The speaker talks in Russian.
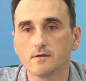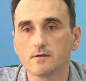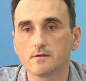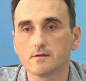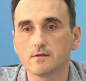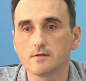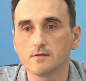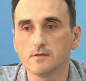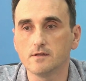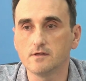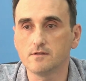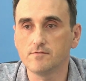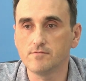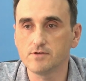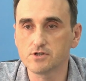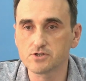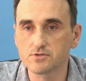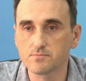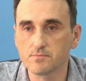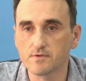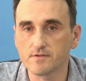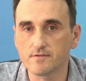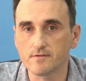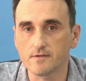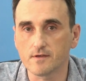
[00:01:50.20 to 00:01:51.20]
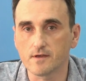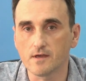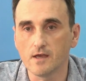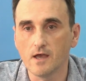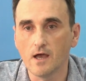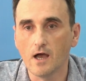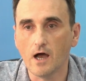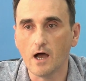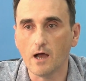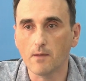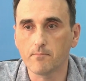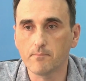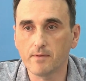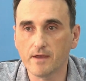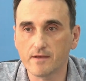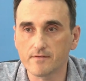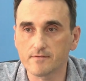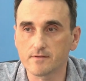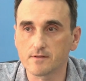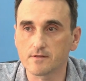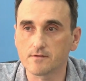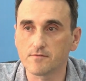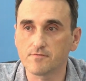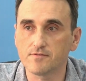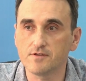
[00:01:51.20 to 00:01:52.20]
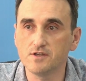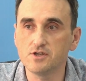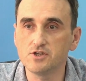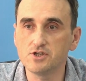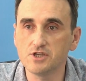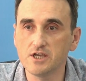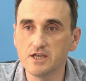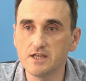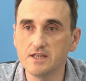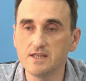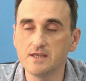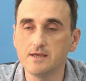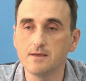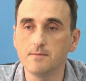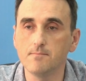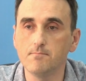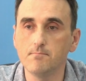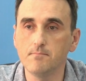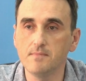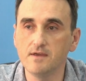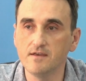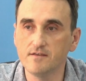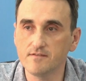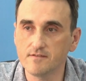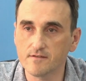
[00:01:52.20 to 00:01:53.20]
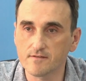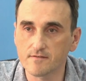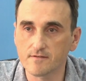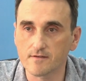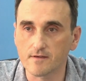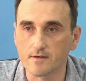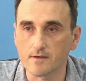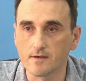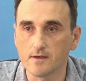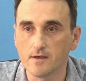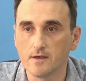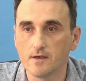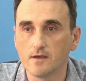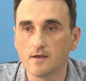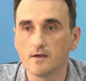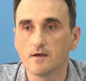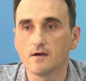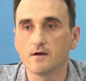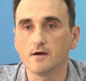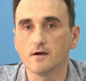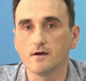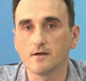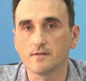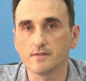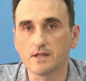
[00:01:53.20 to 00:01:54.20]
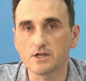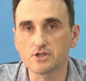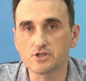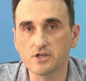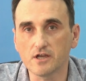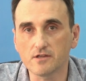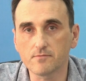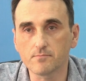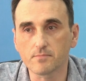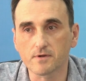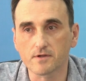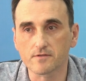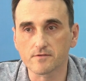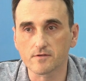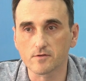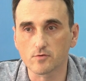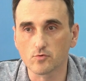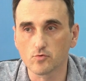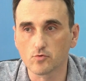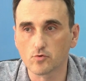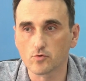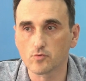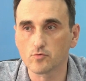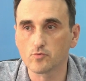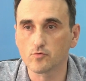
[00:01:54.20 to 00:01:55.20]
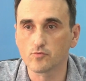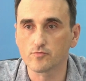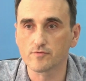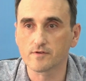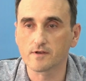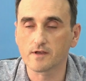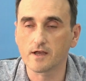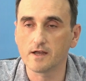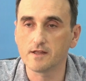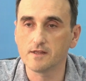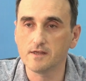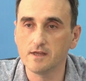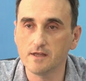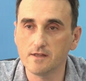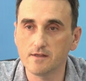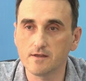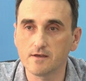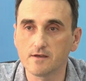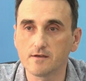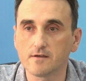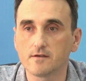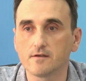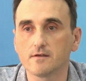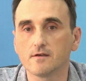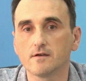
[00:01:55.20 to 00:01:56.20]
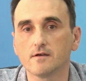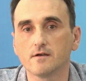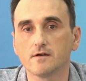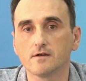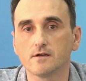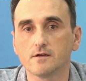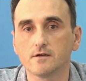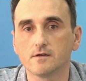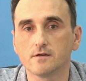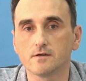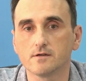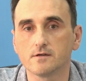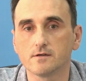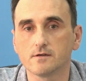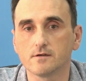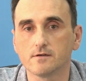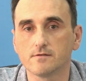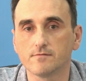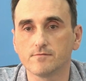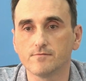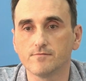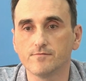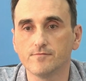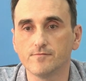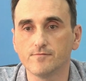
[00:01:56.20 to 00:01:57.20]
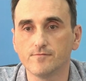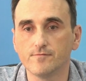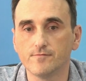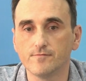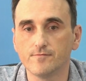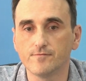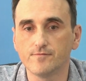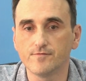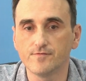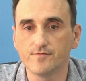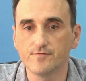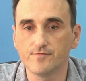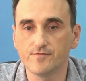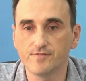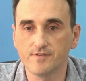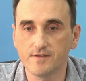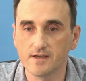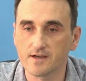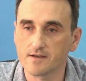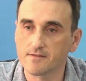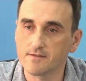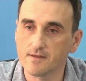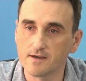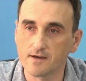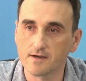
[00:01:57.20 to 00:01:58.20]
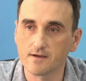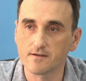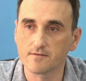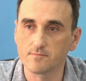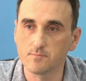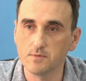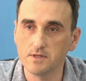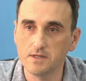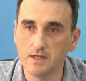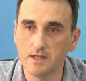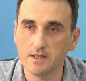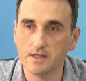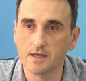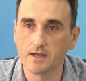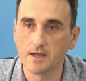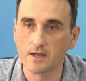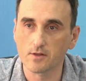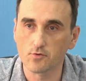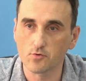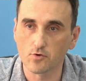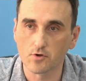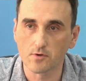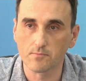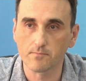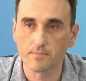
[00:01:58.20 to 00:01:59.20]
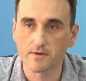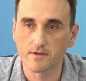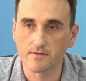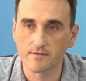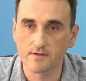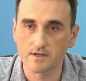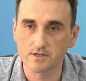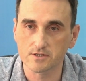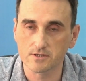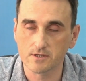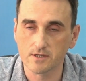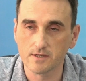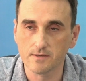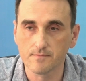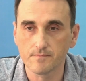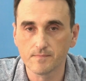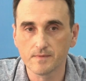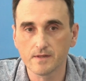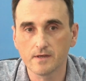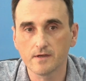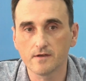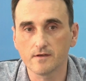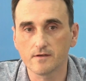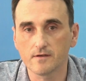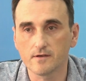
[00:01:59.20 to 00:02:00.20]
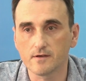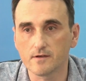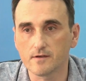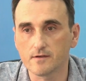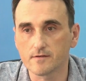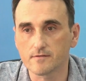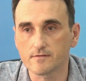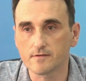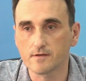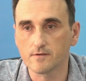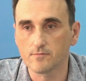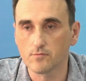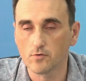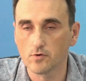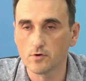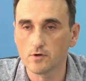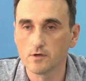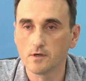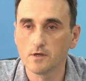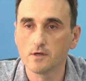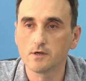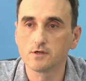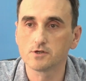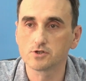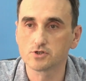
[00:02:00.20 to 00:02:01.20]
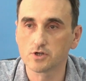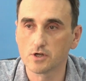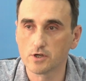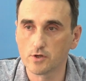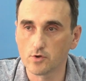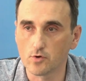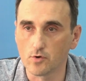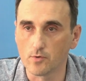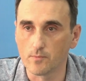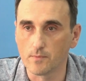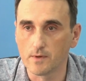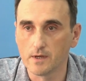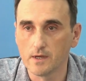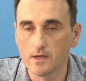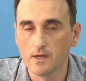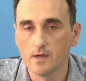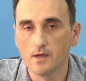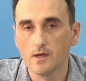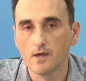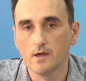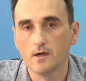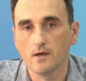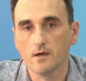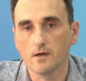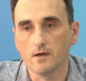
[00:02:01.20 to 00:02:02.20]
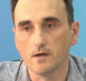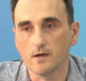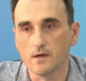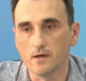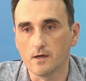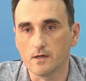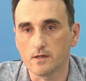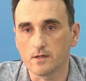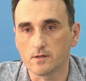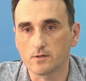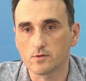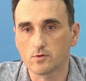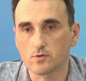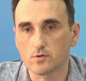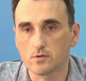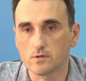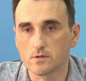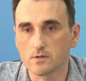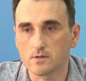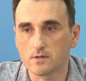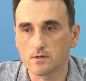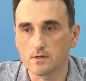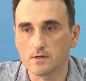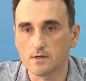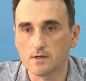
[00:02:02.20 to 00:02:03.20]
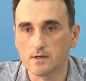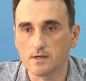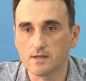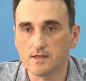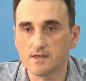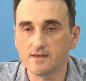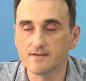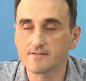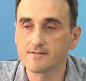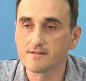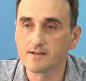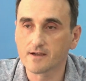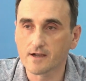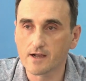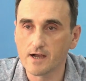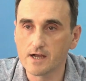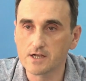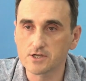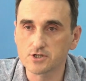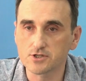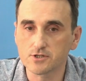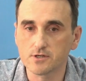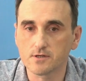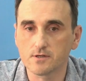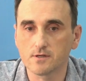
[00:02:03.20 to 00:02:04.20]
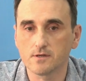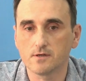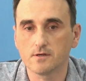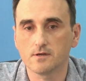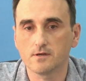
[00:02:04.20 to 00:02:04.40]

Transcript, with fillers: недвижимости обязан в течение месяца Э, начать процедуру узаконения э, всех тех изменений, которые произошли э, с его жильем. Если раньше